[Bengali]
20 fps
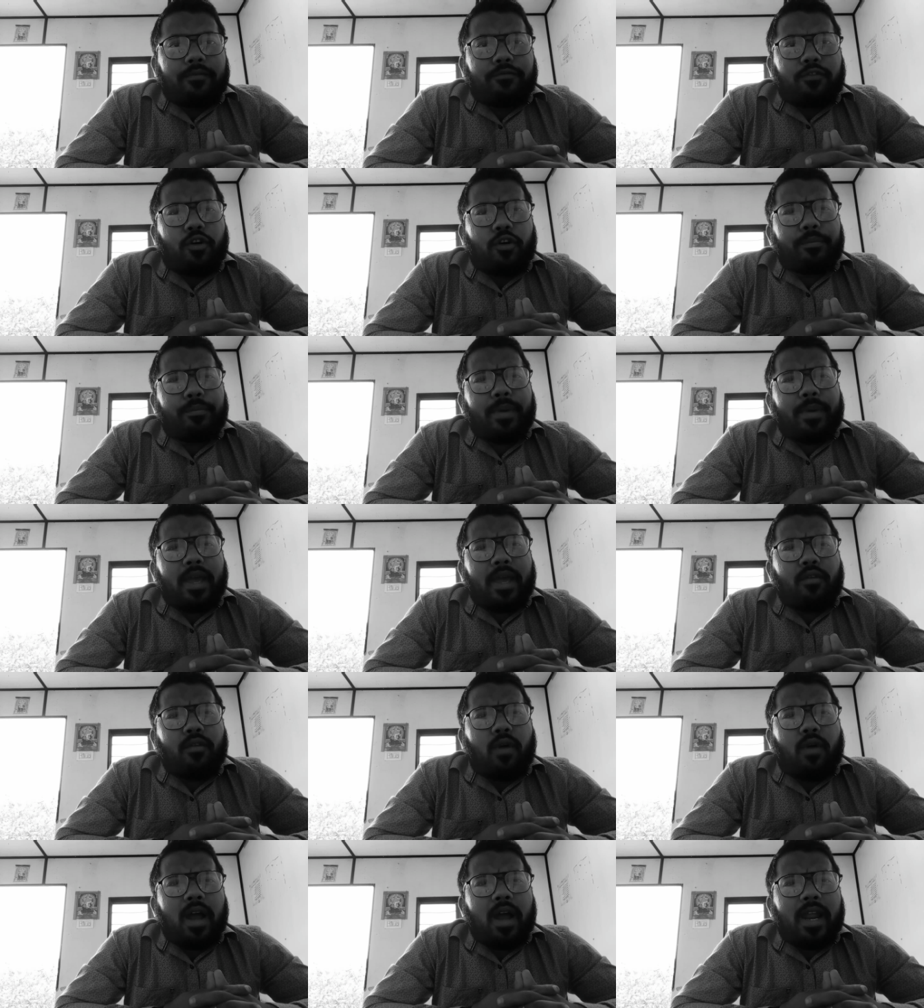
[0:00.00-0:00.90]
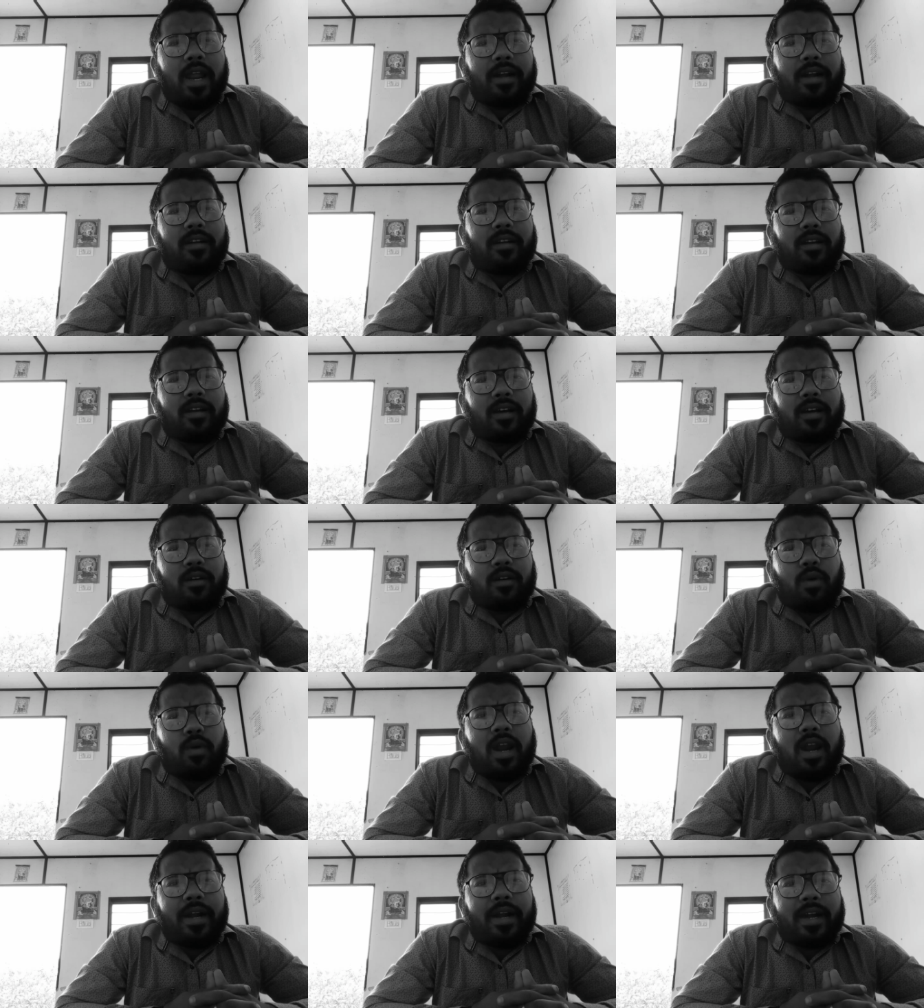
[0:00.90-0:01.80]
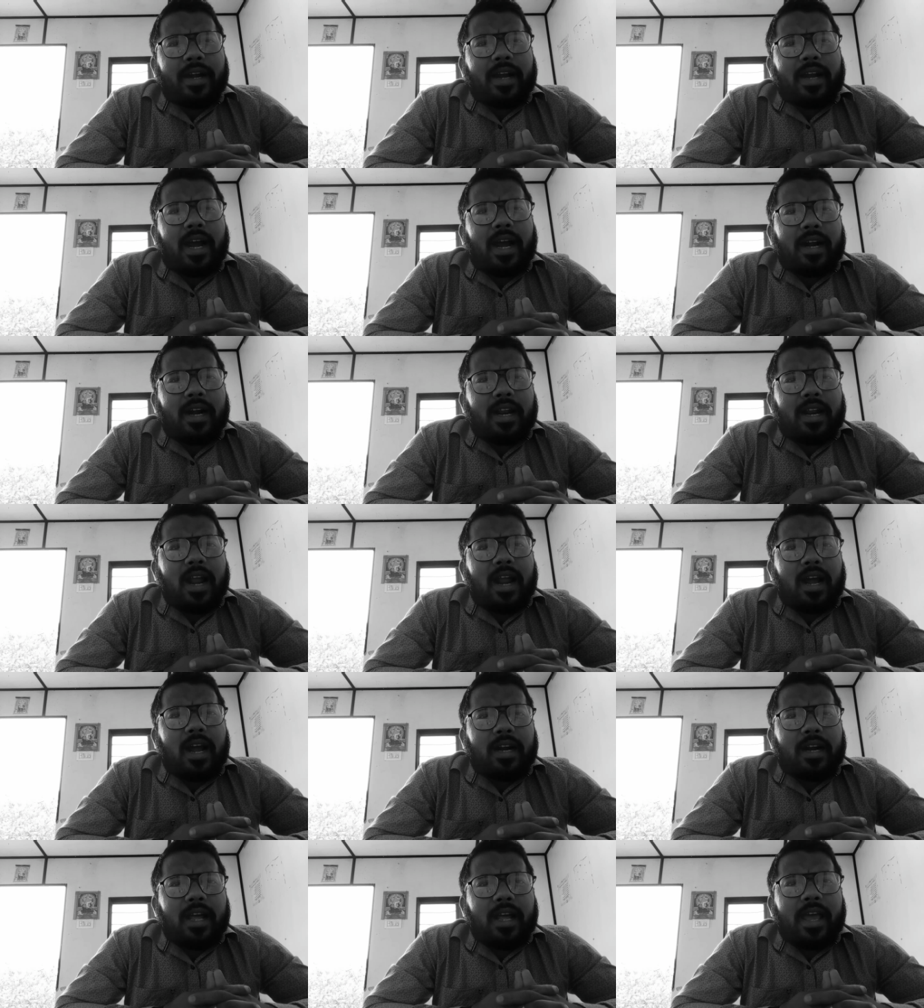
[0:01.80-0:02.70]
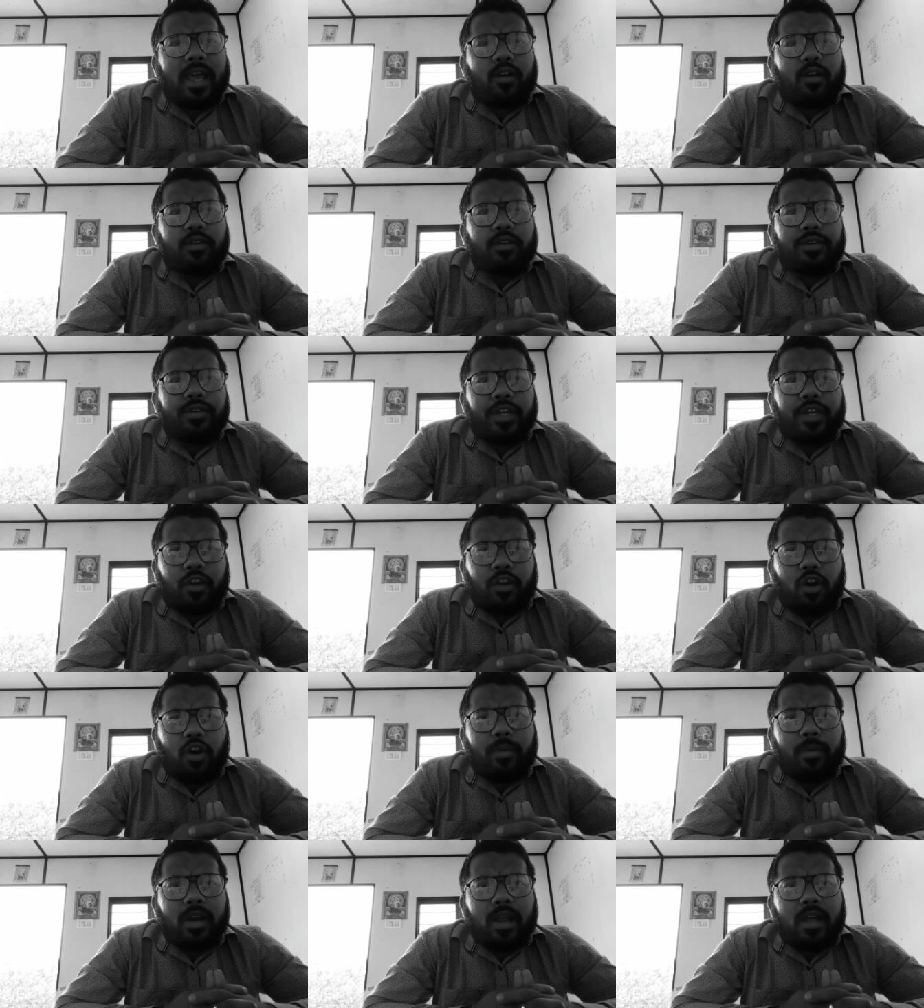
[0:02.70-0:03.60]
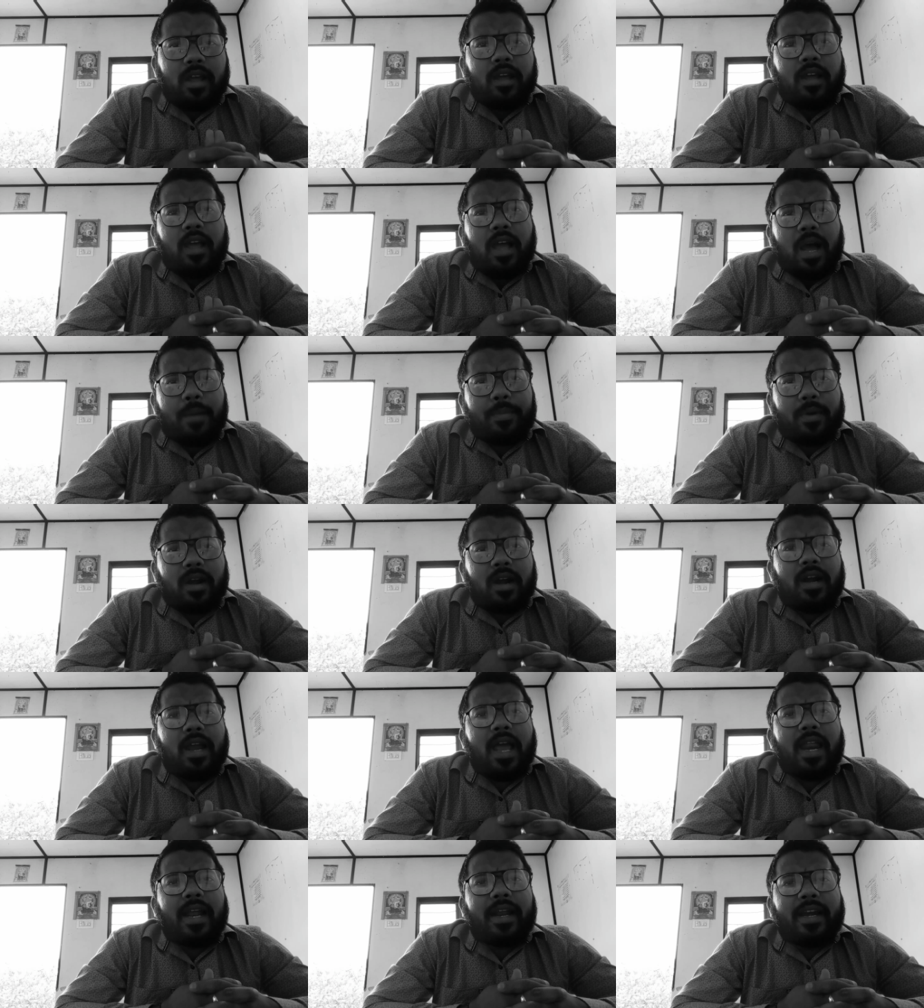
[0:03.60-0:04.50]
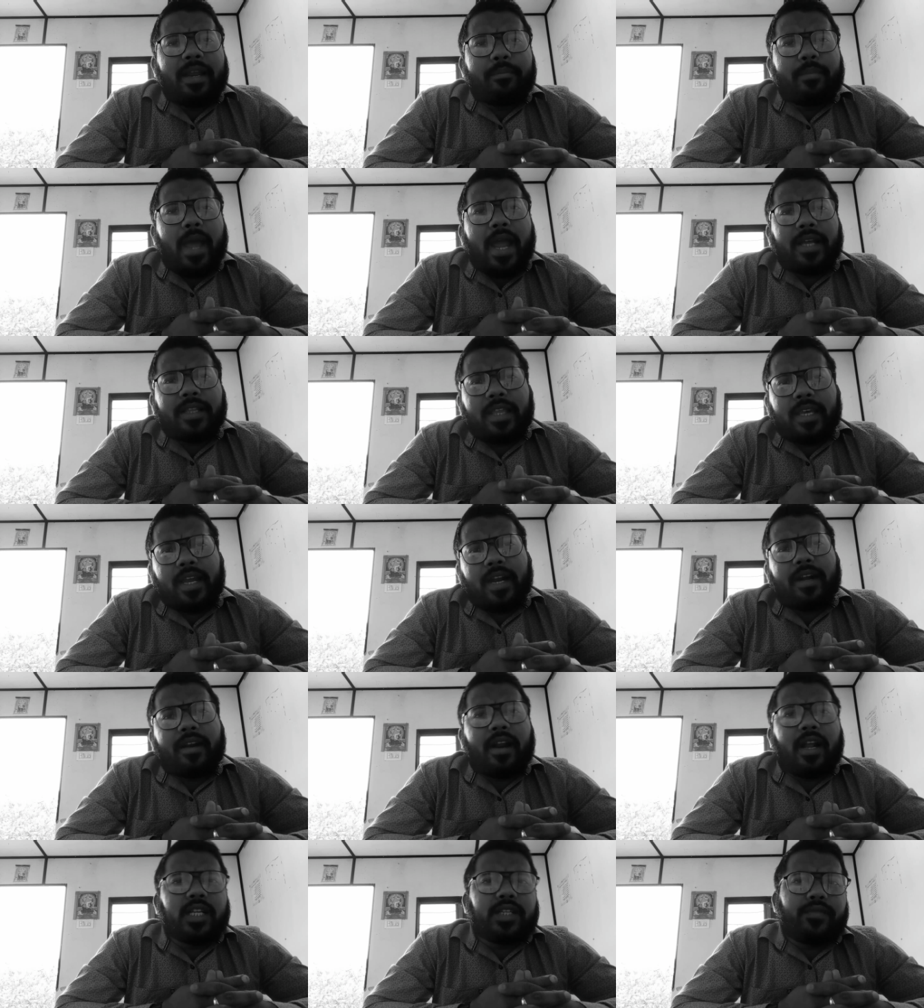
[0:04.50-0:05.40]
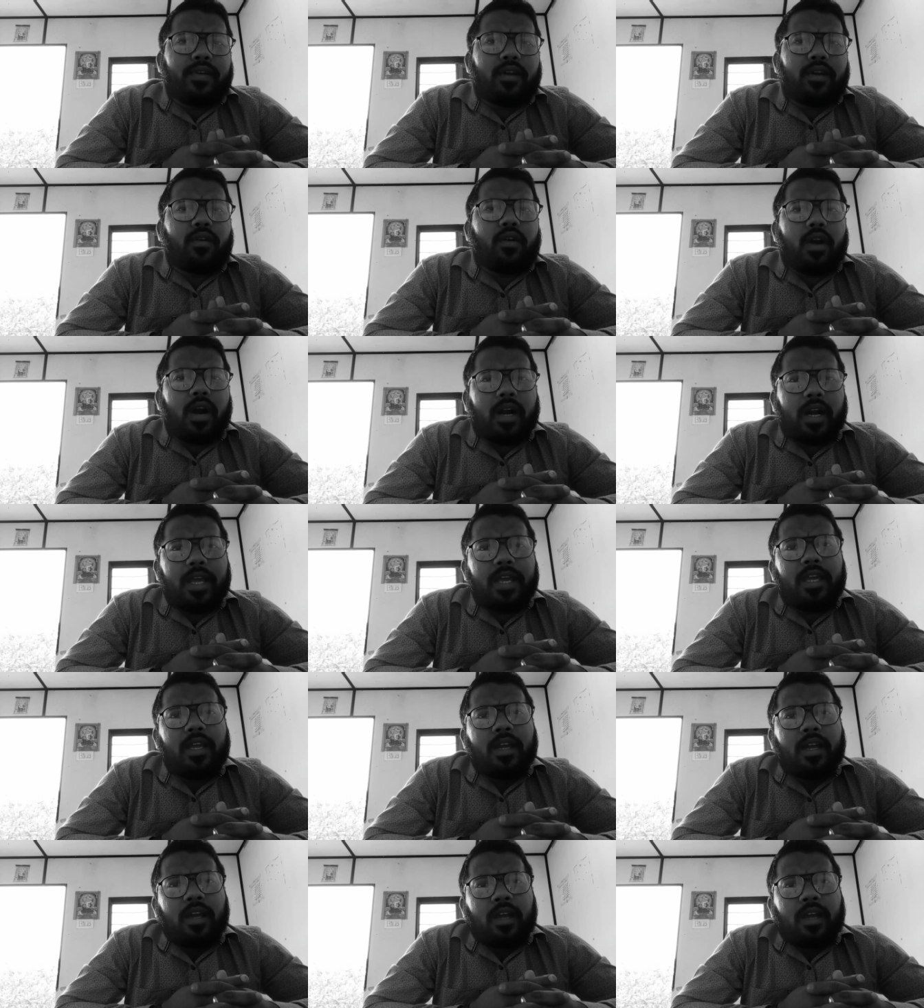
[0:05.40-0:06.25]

ফোনপে ওয়ালেট ওয়ালেটে টাকাটা রাখাটা এখন ঠিক হবে না আপনারা ডাইরেক্টলি ব্যাংক থেকে ট্রান্সফার করাটাই